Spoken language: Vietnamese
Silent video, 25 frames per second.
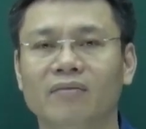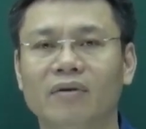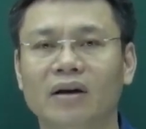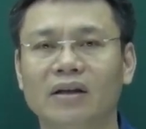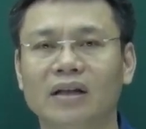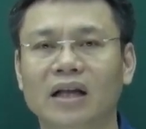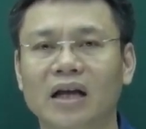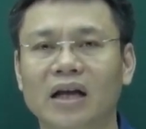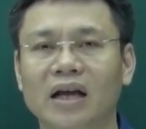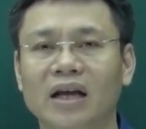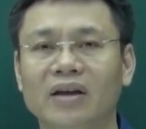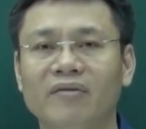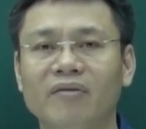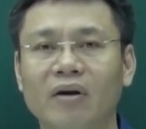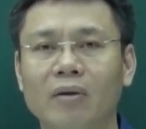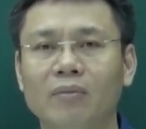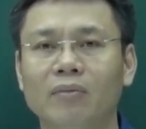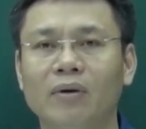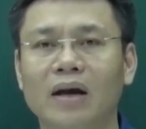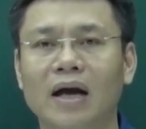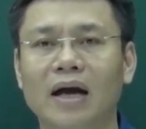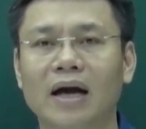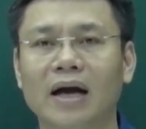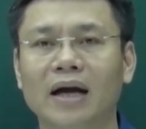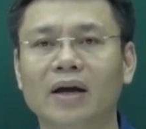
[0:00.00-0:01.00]
và thầy hy
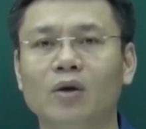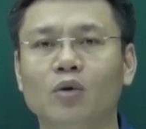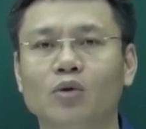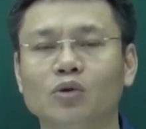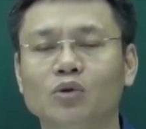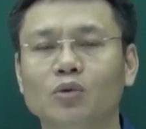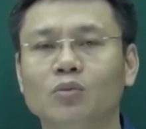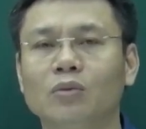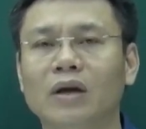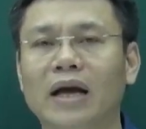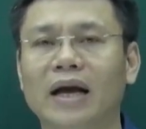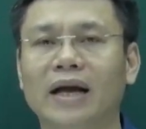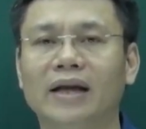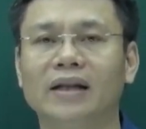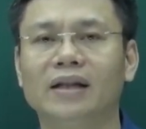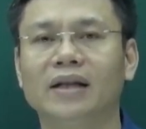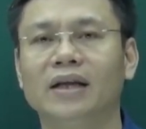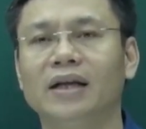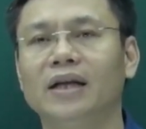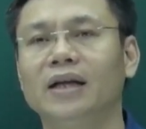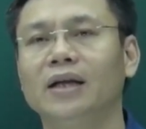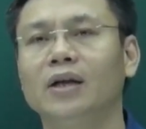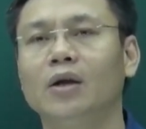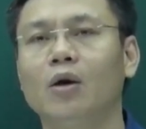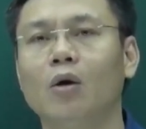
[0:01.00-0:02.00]
vọng là cái nội dung này
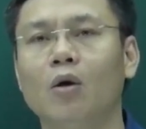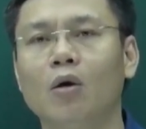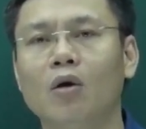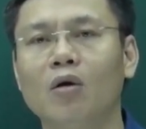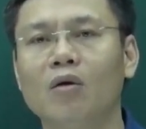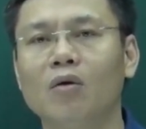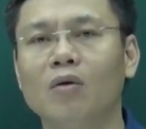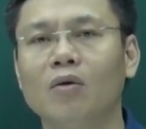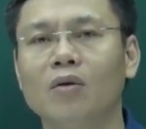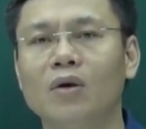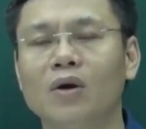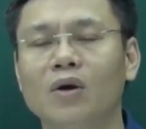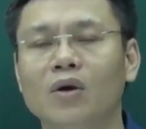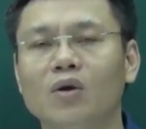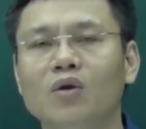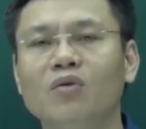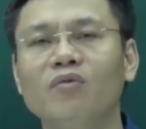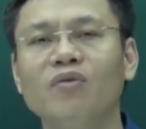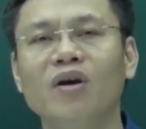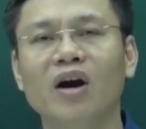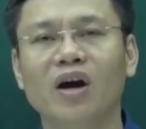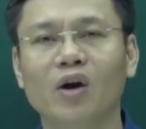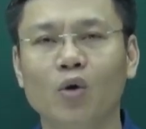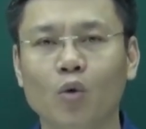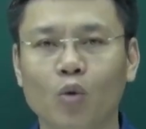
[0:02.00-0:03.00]
thì nó
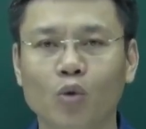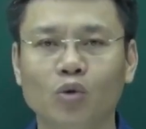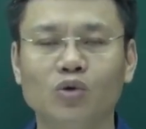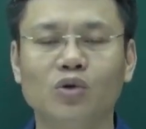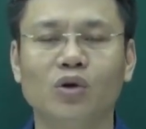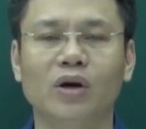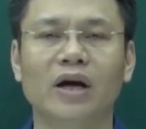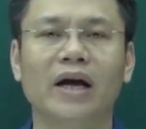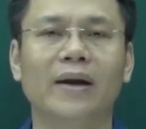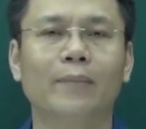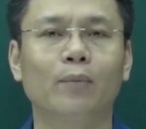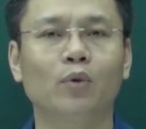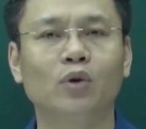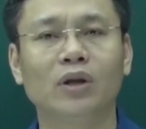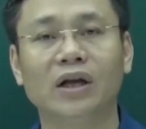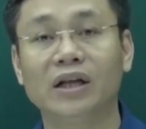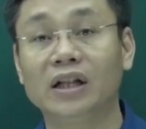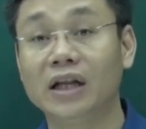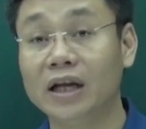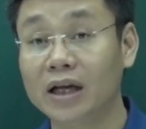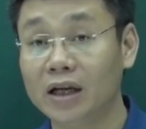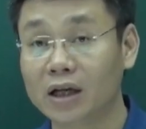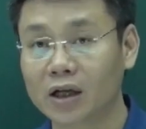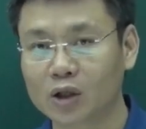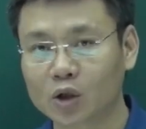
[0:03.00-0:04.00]
nó vừa đủ cho các em có
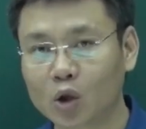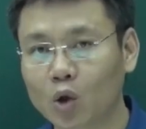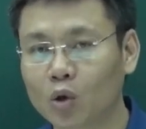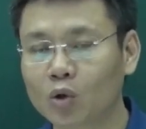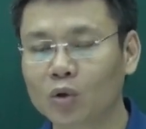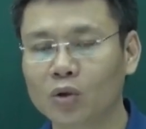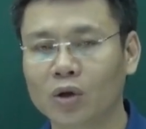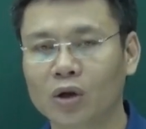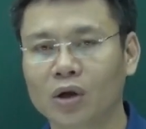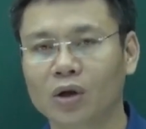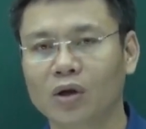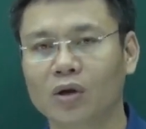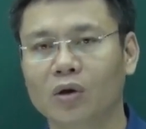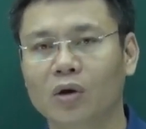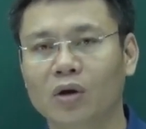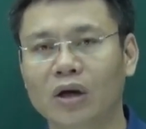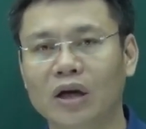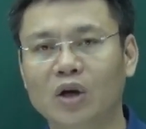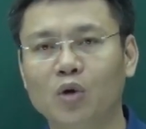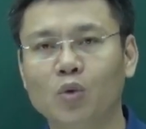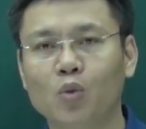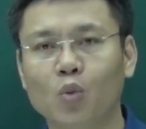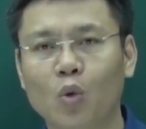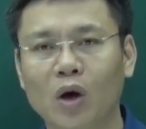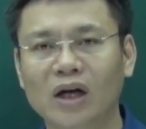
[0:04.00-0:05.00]
thể thi được tốt
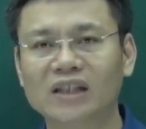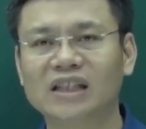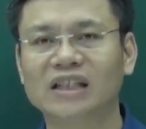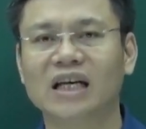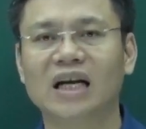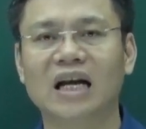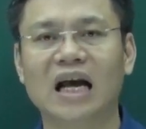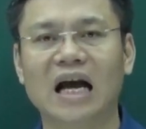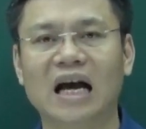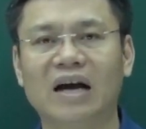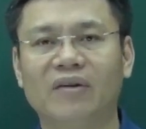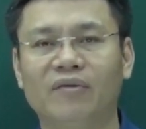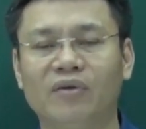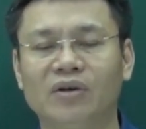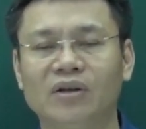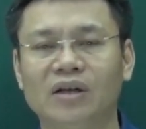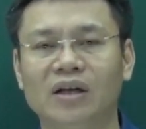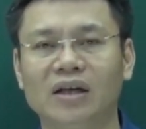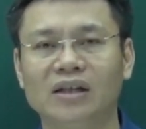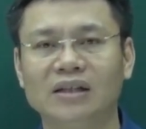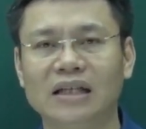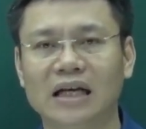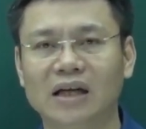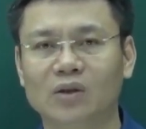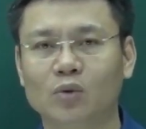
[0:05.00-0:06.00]
còn nếu quá xa đà vào
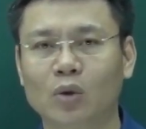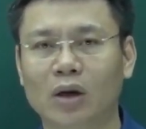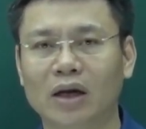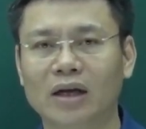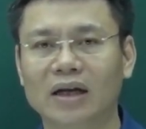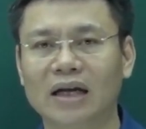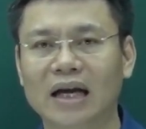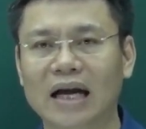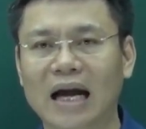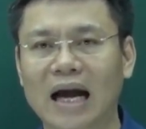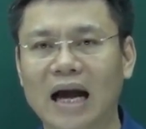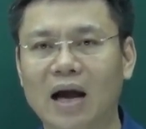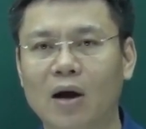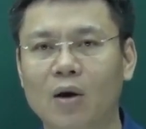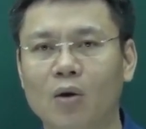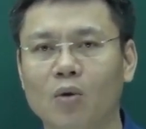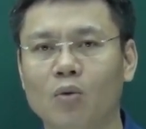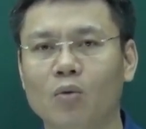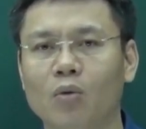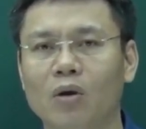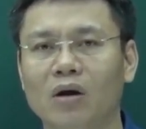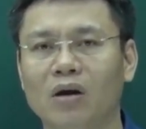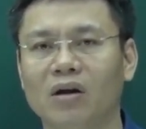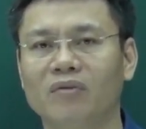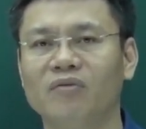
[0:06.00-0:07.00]
những cái dạng toán
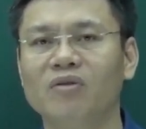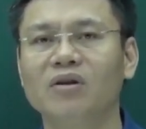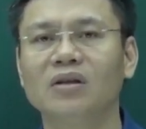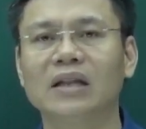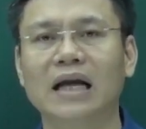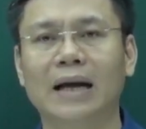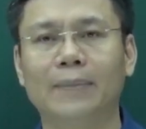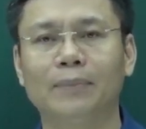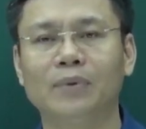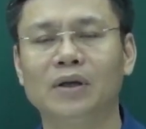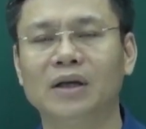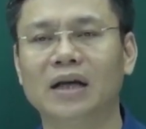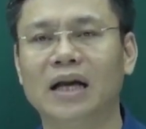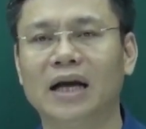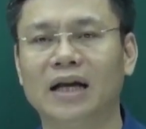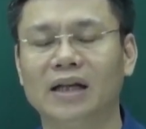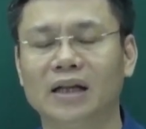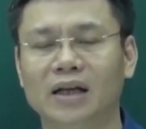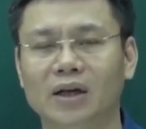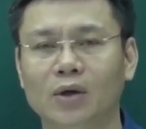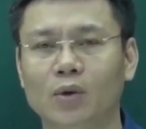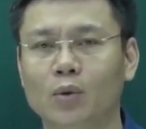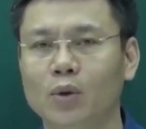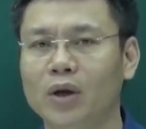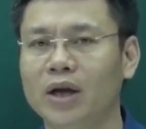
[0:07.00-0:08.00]
cao hoặc là phức tạp như
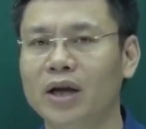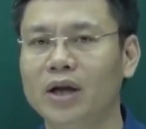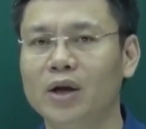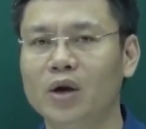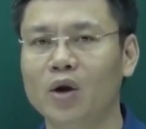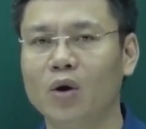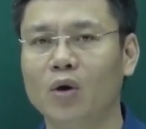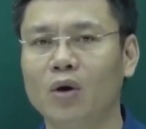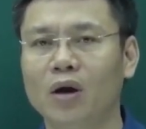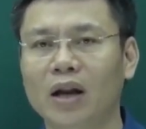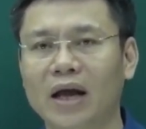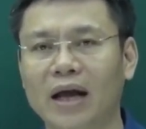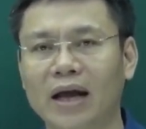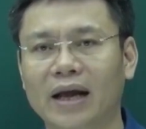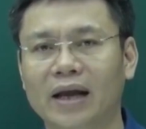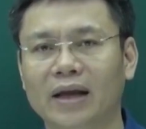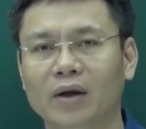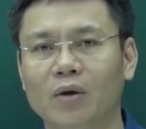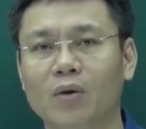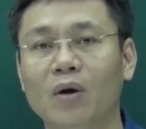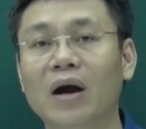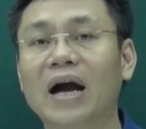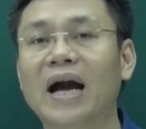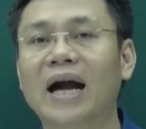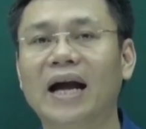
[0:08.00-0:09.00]
này thì đôi khi nó
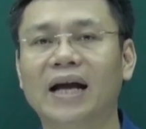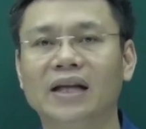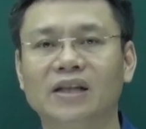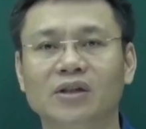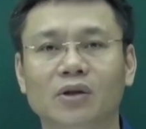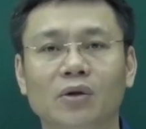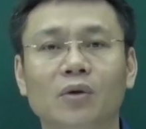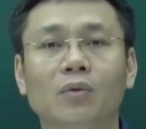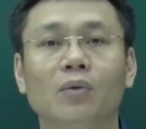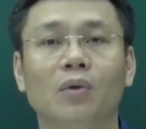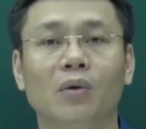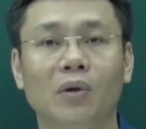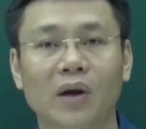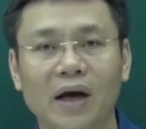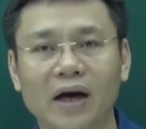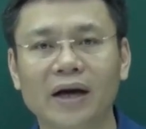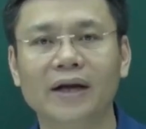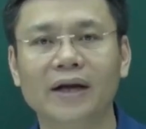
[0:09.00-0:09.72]
lại có hại chứ không có